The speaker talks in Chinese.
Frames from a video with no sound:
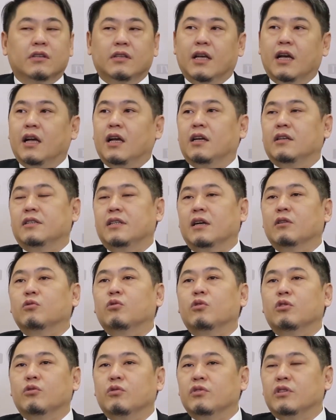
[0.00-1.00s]
那相
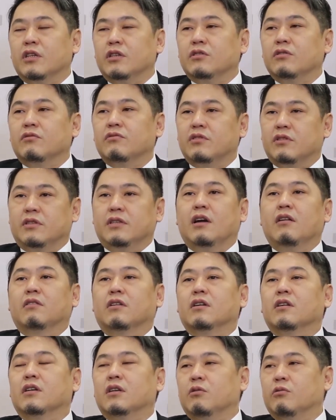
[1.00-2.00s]
对的过程中，只要
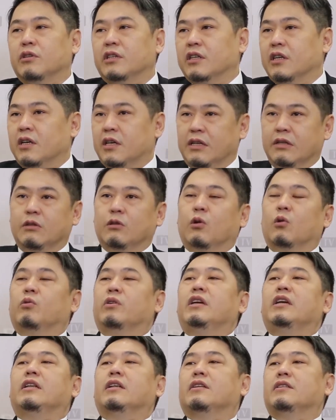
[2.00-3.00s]
跟客户一个很
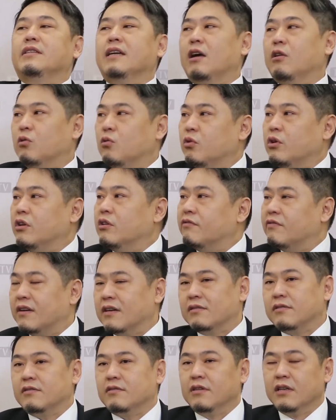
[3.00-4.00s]
容易的加入会员的
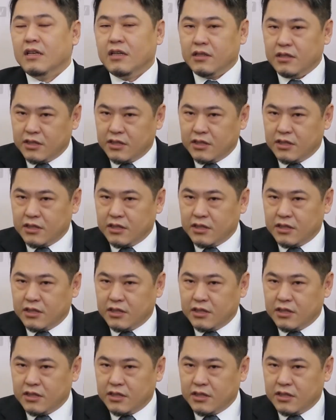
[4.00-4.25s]
方式，